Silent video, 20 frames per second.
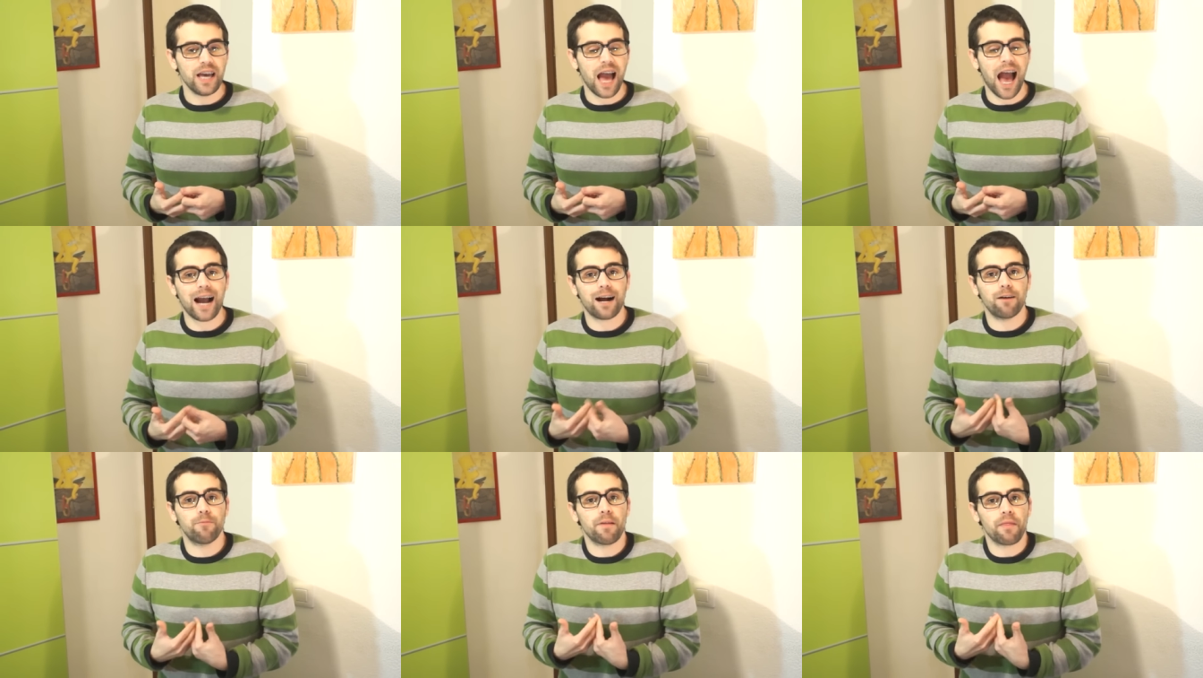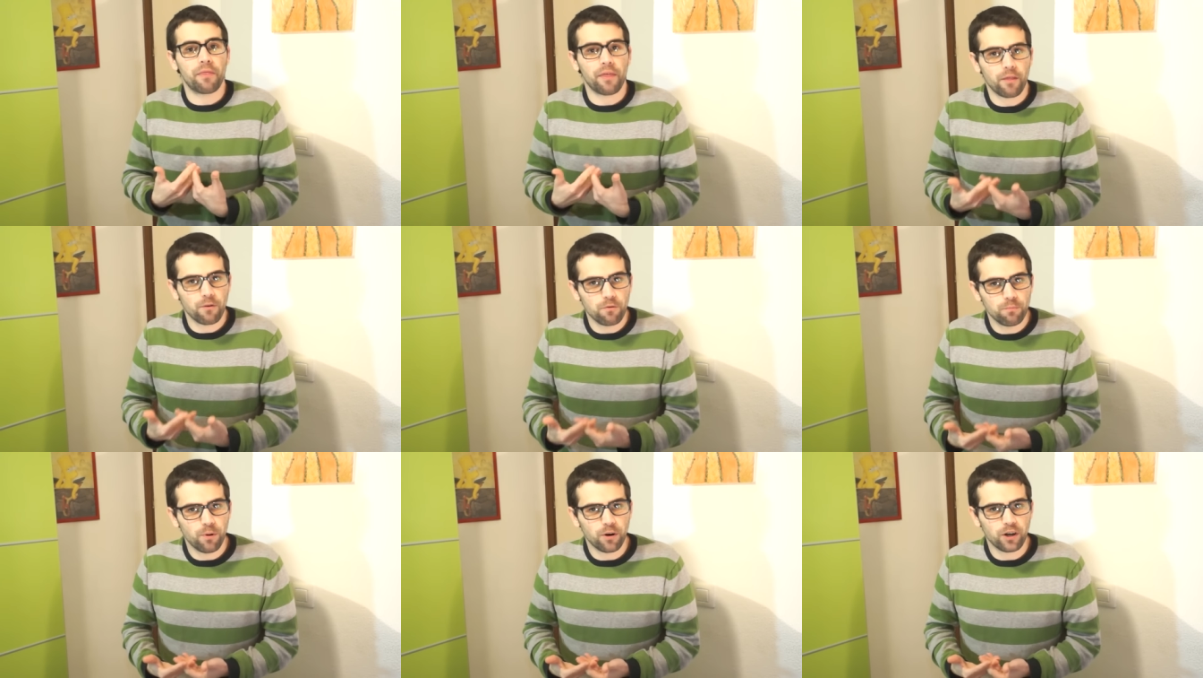han
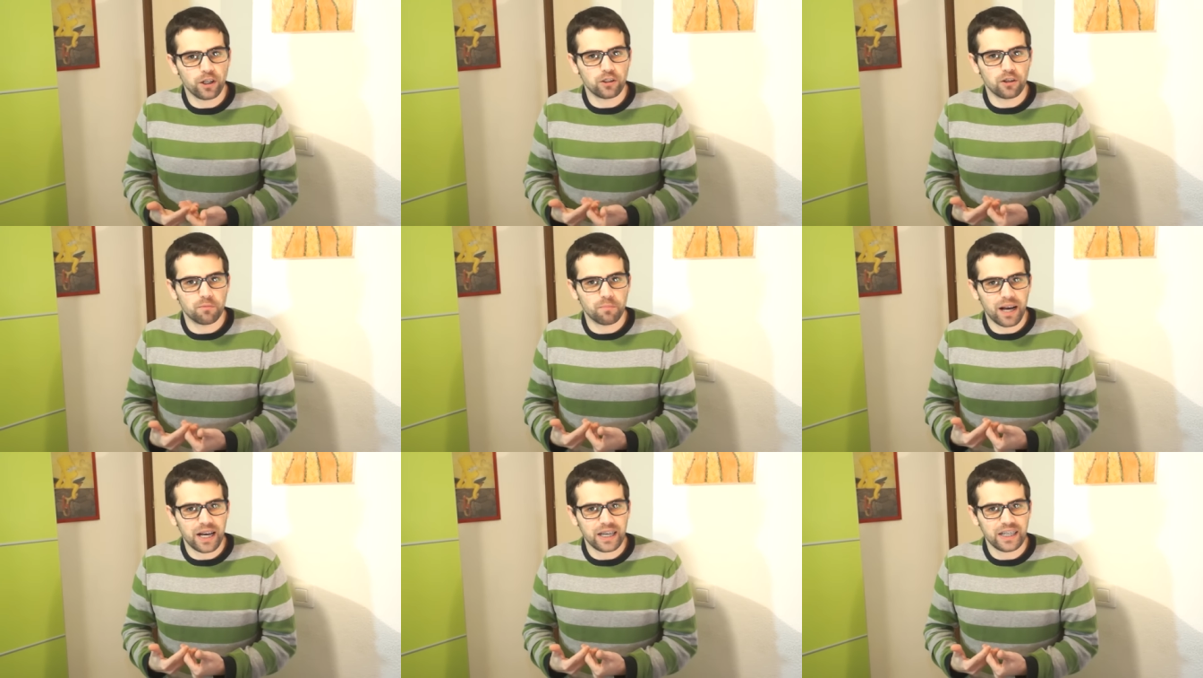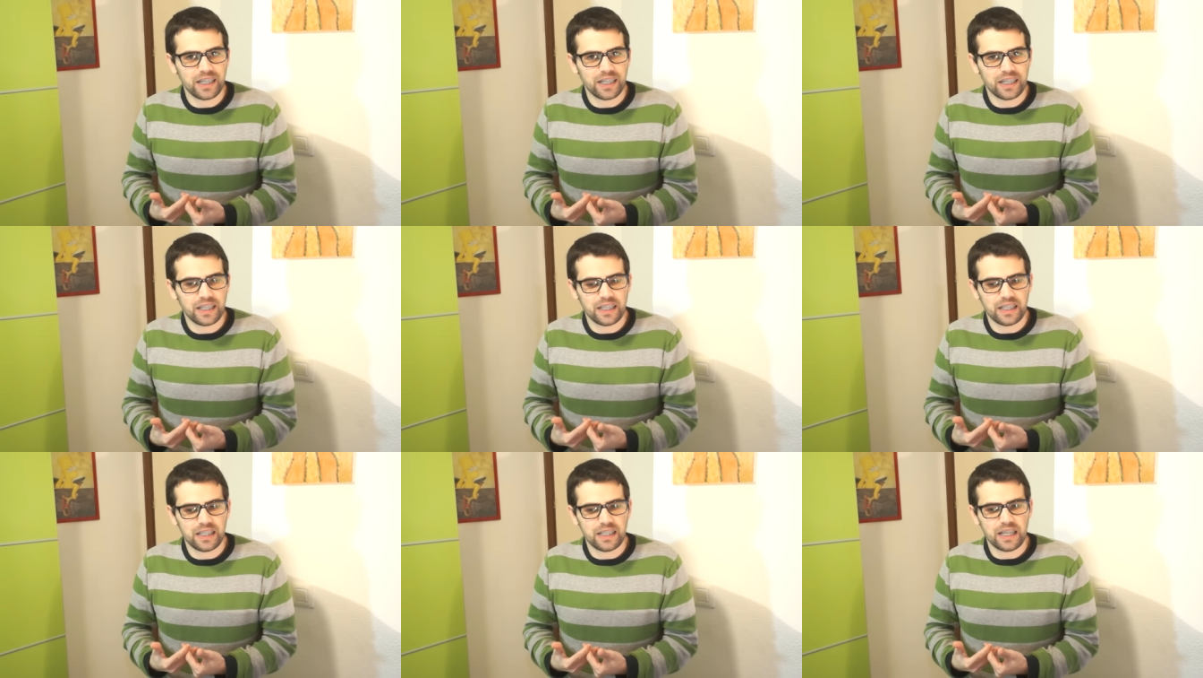avanzado un poquito más
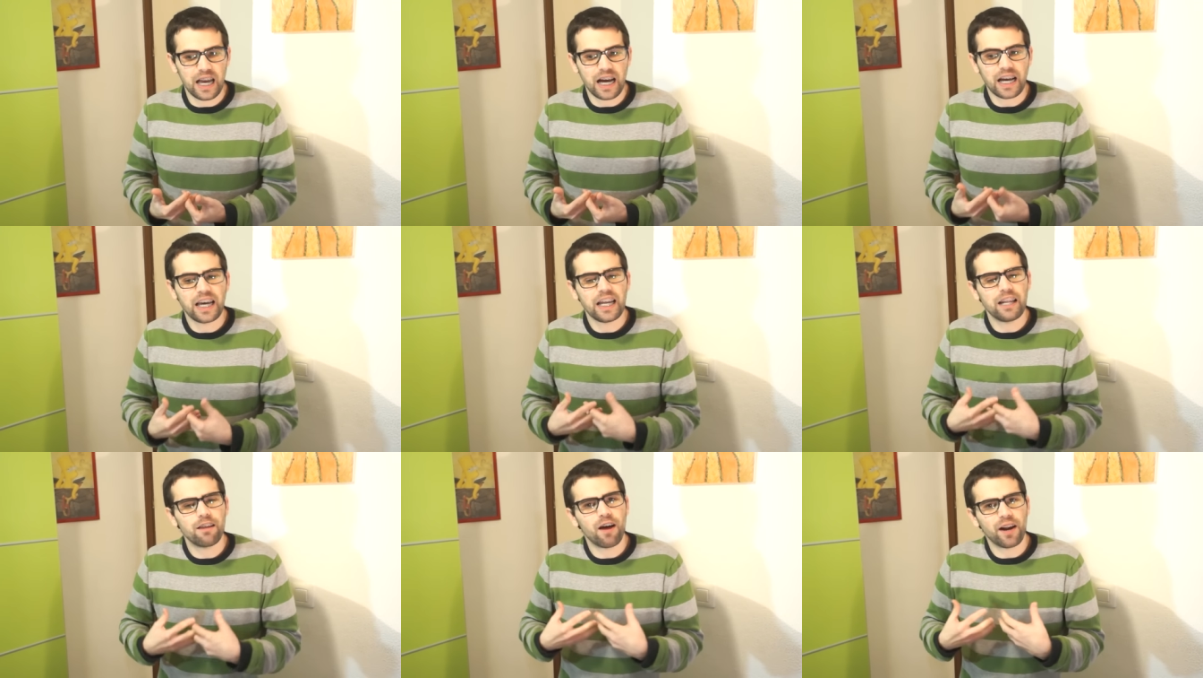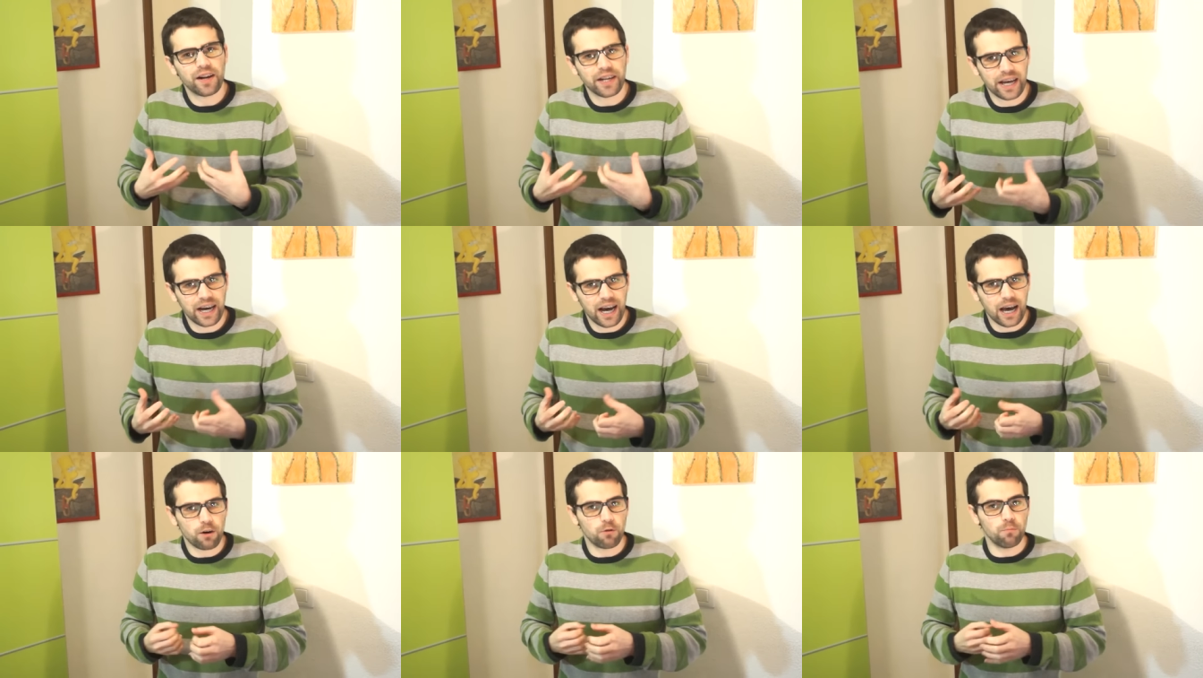y, y han querido
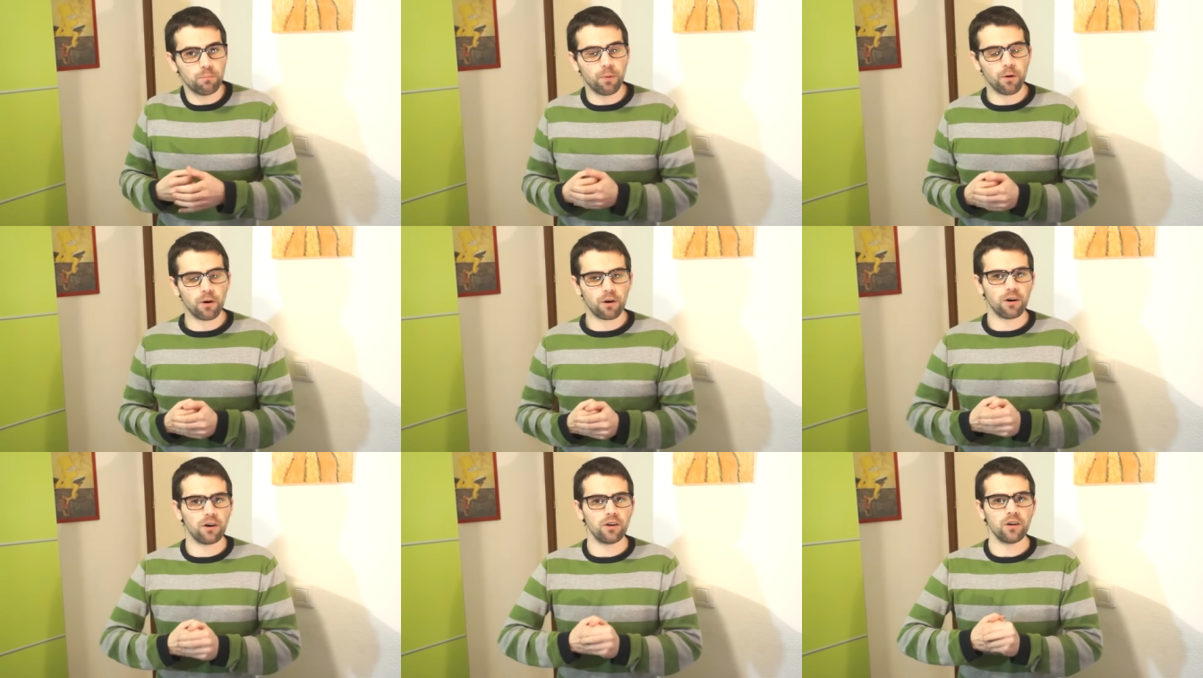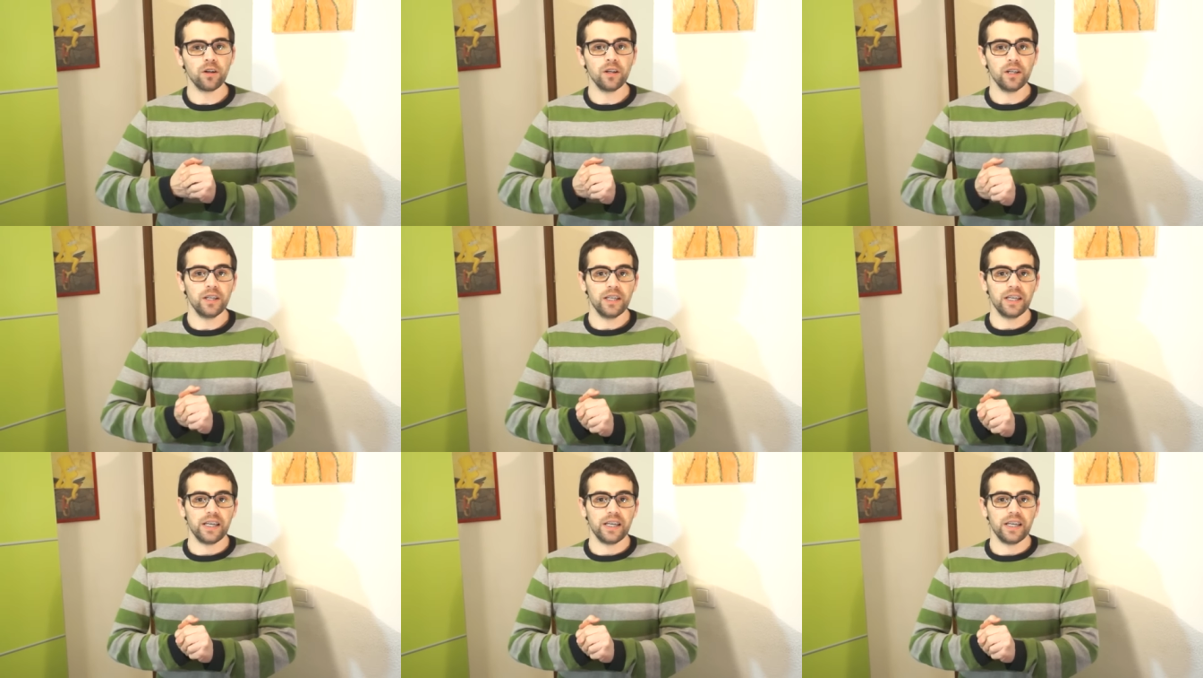arriesgar un poco.